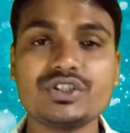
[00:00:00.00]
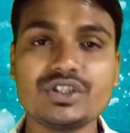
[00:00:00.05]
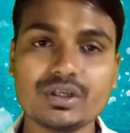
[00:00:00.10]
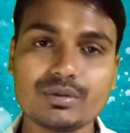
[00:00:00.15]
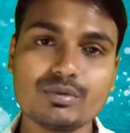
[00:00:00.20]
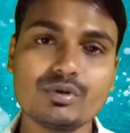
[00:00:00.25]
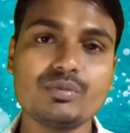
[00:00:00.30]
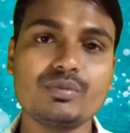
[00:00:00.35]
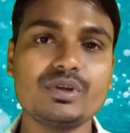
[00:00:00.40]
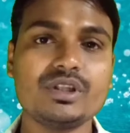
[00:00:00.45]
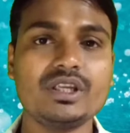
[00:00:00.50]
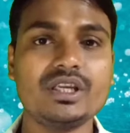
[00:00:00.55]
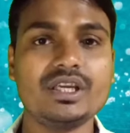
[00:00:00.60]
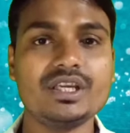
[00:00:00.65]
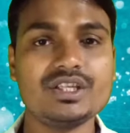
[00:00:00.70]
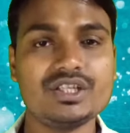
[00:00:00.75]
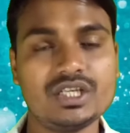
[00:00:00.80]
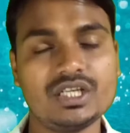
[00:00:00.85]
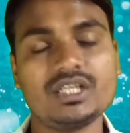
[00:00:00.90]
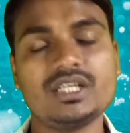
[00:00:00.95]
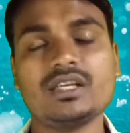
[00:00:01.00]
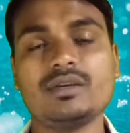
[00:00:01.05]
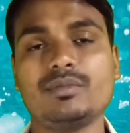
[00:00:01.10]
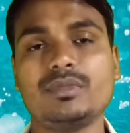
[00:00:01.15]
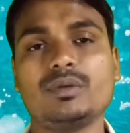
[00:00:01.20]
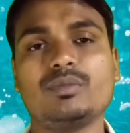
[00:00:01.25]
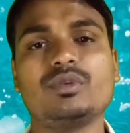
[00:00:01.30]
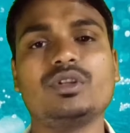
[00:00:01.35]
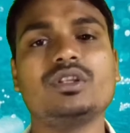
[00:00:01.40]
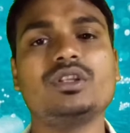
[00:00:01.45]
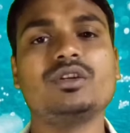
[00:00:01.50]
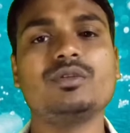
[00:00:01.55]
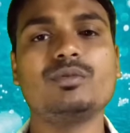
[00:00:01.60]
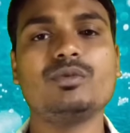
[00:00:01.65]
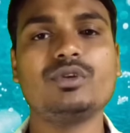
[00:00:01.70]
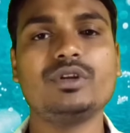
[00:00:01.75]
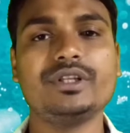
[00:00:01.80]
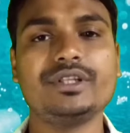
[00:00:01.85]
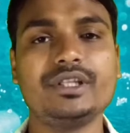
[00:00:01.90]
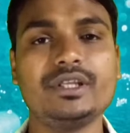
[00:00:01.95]
সেবনবিধি কী সেটা আমি আপনাদের
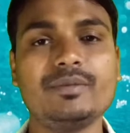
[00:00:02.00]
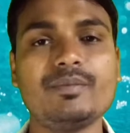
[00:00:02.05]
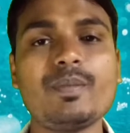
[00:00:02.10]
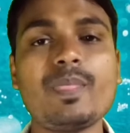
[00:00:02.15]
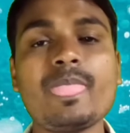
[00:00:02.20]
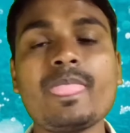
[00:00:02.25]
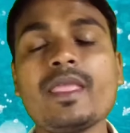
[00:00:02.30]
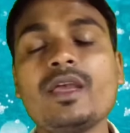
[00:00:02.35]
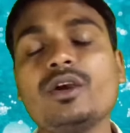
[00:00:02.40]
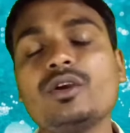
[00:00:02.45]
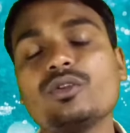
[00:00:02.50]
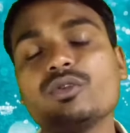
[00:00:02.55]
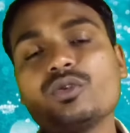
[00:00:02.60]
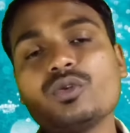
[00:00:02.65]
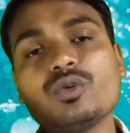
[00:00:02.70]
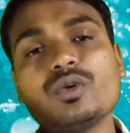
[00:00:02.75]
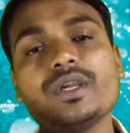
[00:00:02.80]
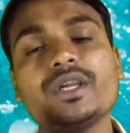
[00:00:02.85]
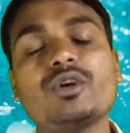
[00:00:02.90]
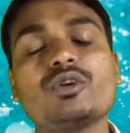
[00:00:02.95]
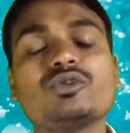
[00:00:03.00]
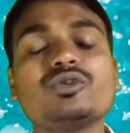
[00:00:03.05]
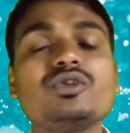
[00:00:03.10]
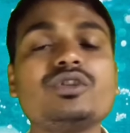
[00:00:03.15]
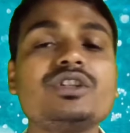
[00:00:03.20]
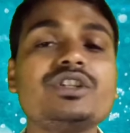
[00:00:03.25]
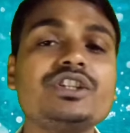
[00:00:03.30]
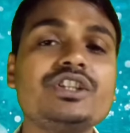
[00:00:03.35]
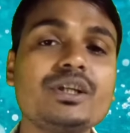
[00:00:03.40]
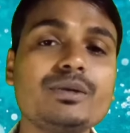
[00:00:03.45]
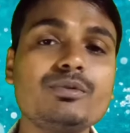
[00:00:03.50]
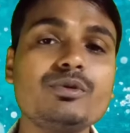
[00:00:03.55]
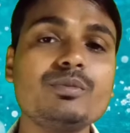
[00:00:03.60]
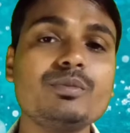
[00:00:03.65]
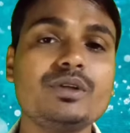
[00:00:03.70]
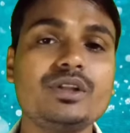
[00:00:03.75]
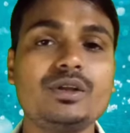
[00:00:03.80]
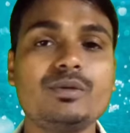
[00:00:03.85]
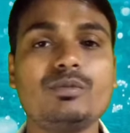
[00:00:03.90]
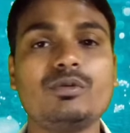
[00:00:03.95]
বলে দিই তো এই ওষুধটির
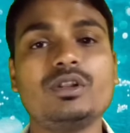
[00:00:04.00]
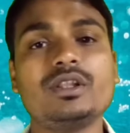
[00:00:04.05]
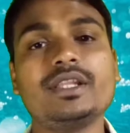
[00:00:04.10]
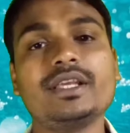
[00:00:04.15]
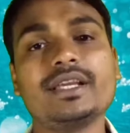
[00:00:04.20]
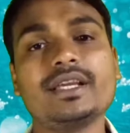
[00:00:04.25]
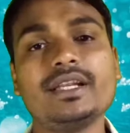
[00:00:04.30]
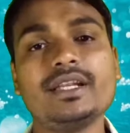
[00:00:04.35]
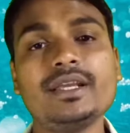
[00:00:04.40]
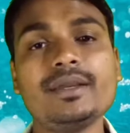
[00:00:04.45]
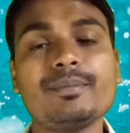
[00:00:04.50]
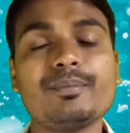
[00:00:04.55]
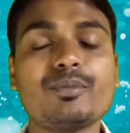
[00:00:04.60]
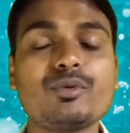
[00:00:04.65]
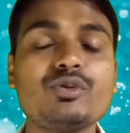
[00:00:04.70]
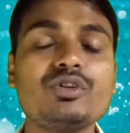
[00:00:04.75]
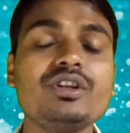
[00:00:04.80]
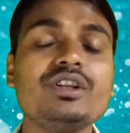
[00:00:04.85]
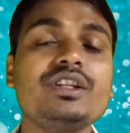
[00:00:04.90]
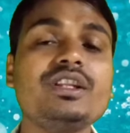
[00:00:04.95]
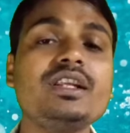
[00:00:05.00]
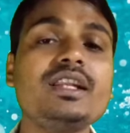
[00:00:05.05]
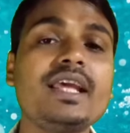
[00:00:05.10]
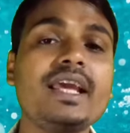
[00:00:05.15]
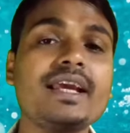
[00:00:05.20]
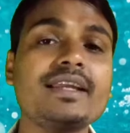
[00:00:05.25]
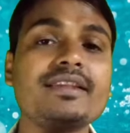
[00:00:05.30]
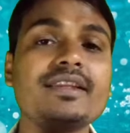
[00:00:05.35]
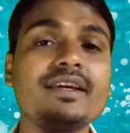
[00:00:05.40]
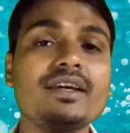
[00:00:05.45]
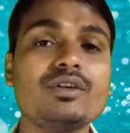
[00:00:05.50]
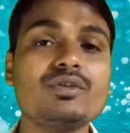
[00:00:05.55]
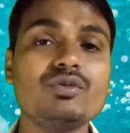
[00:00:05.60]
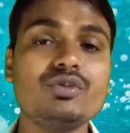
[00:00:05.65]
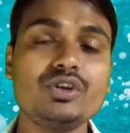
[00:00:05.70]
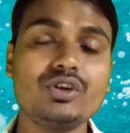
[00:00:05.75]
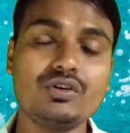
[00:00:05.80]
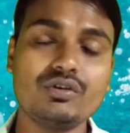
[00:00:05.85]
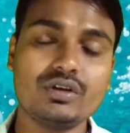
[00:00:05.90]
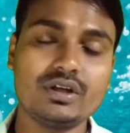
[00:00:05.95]
সেবনবিধি বলতে গেলে প্রতিদিন এক থেকে
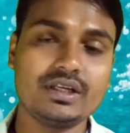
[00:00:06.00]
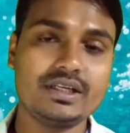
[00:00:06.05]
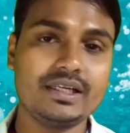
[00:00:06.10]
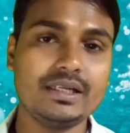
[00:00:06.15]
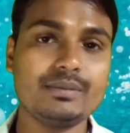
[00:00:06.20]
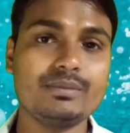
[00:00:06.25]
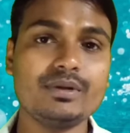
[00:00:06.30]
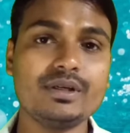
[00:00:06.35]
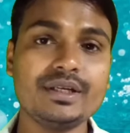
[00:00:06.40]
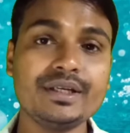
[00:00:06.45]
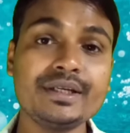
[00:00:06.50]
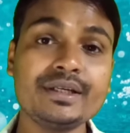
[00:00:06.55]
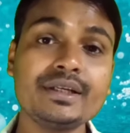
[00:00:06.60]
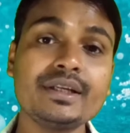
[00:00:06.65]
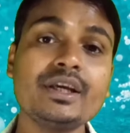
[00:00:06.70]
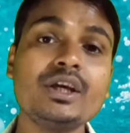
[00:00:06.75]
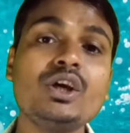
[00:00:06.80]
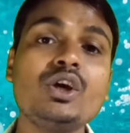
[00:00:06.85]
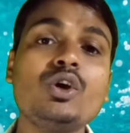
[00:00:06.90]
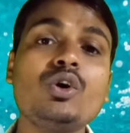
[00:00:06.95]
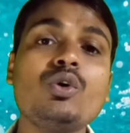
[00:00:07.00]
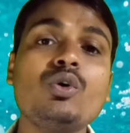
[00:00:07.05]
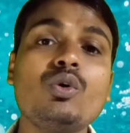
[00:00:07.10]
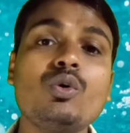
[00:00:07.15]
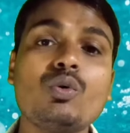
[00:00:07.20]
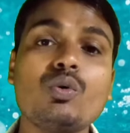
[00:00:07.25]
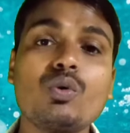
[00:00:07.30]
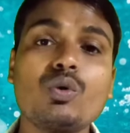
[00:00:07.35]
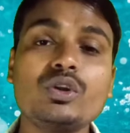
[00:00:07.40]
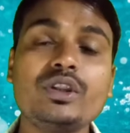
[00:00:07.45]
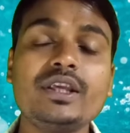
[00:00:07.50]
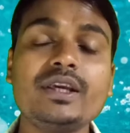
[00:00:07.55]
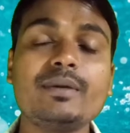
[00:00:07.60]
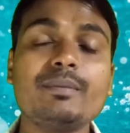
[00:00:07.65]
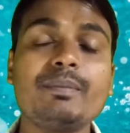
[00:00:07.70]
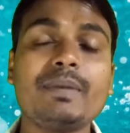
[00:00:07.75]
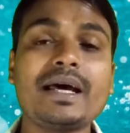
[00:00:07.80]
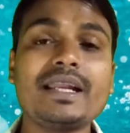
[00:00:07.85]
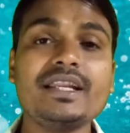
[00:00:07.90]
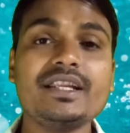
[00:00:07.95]
দুইটি করে ট্যাবলেট অধিক
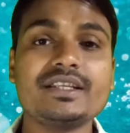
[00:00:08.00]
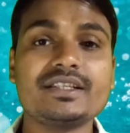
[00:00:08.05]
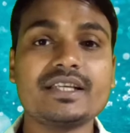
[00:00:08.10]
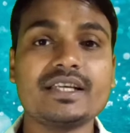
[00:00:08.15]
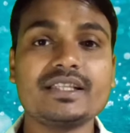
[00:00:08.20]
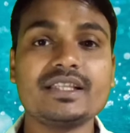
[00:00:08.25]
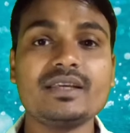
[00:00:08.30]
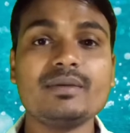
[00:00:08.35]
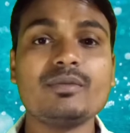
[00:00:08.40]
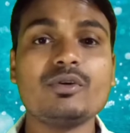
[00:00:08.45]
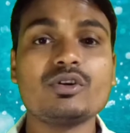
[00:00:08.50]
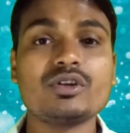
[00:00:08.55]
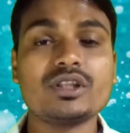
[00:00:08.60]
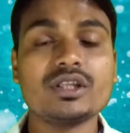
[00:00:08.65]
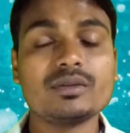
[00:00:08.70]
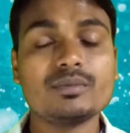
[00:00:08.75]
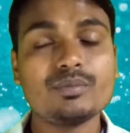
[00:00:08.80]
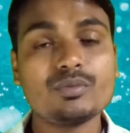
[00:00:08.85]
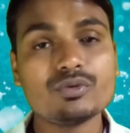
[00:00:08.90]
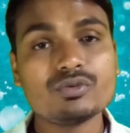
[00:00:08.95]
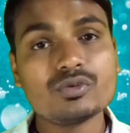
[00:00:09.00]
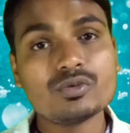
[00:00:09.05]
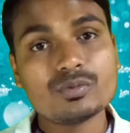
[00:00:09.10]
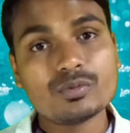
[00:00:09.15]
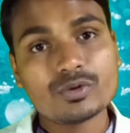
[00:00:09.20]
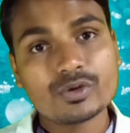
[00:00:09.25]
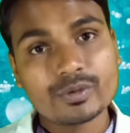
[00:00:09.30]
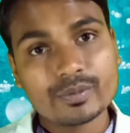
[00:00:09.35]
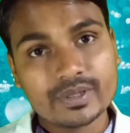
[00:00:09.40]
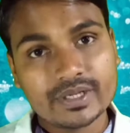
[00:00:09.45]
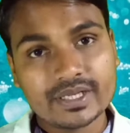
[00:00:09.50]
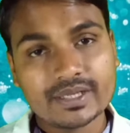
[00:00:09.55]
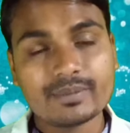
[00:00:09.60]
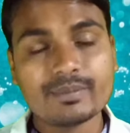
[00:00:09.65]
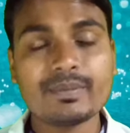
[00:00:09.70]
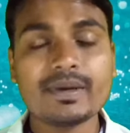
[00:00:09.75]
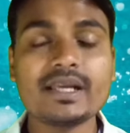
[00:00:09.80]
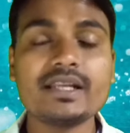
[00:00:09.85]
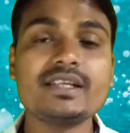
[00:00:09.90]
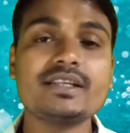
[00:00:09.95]
পানির সাথে অর্থাৎ প্রচুর পরিমাণে
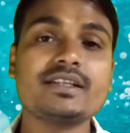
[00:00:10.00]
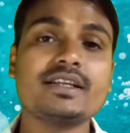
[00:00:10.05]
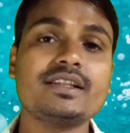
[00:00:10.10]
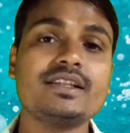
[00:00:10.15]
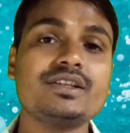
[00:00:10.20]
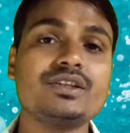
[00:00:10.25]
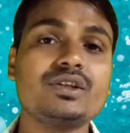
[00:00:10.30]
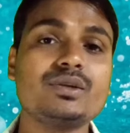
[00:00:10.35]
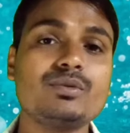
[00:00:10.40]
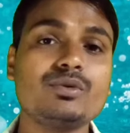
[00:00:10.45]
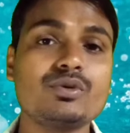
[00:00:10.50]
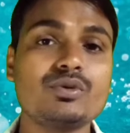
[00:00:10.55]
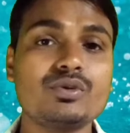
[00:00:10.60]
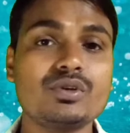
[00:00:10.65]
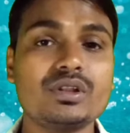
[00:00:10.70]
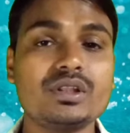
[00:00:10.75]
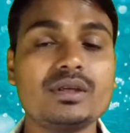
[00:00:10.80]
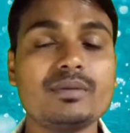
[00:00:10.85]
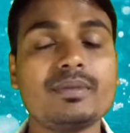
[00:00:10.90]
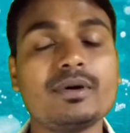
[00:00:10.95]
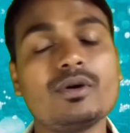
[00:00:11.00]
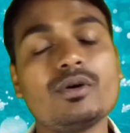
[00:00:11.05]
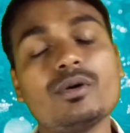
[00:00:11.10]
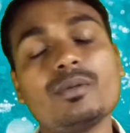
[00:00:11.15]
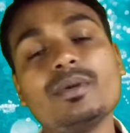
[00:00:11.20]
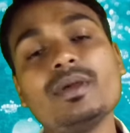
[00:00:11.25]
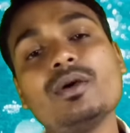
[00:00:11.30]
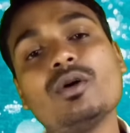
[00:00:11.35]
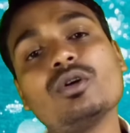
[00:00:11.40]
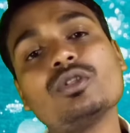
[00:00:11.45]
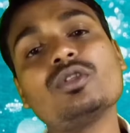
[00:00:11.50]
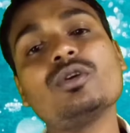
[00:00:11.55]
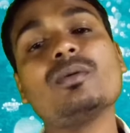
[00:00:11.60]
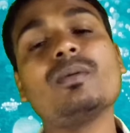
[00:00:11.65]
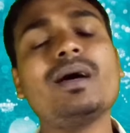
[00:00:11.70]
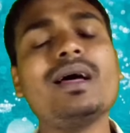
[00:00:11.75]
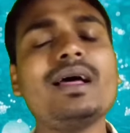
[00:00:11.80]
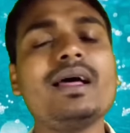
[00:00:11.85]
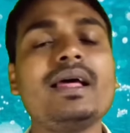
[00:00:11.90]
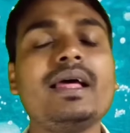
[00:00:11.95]
পানির সাথে সেবন করতে হবে
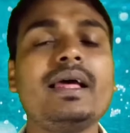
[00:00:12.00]
অথবা